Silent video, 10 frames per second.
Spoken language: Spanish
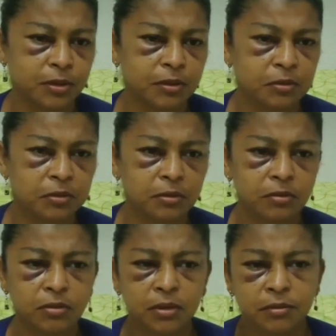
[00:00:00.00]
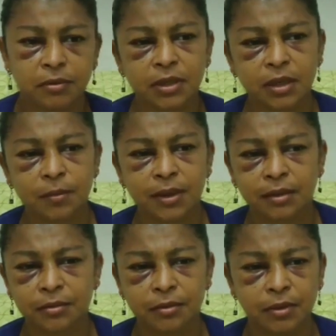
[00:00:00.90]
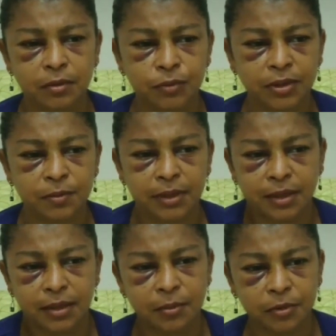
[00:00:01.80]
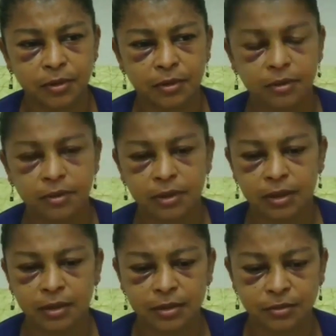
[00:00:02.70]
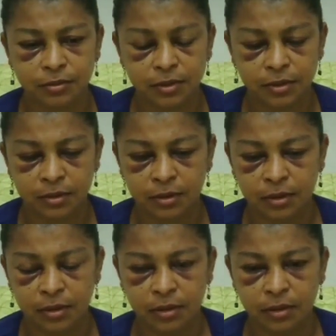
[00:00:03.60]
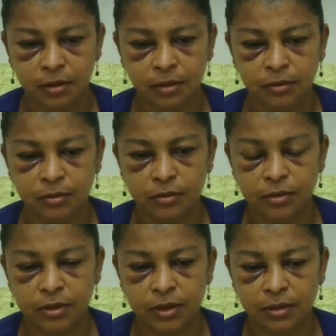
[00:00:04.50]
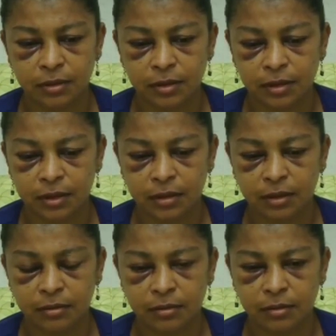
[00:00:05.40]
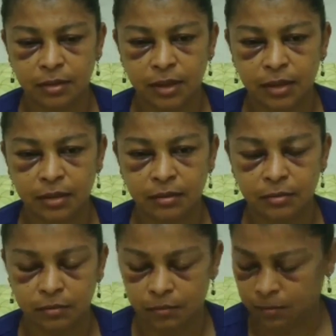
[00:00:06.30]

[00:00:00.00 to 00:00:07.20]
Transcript: pues que yo no, no te veo reclamando de tu expareja pues, nada de eso. Es. Entonces de ahí